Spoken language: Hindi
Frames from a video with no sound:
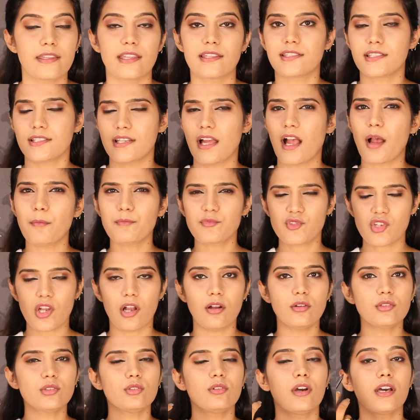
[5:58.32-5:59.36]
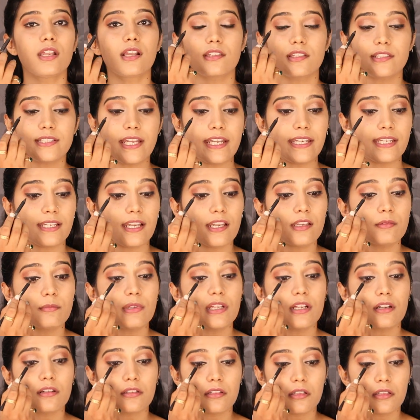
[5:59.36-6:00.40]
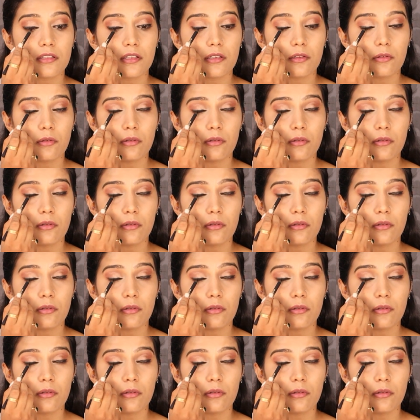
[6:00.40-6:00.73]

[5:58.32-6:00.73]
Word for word: दैट्स इट आप चाहो तो हल्का सा टाइट लाइन भी कर सकते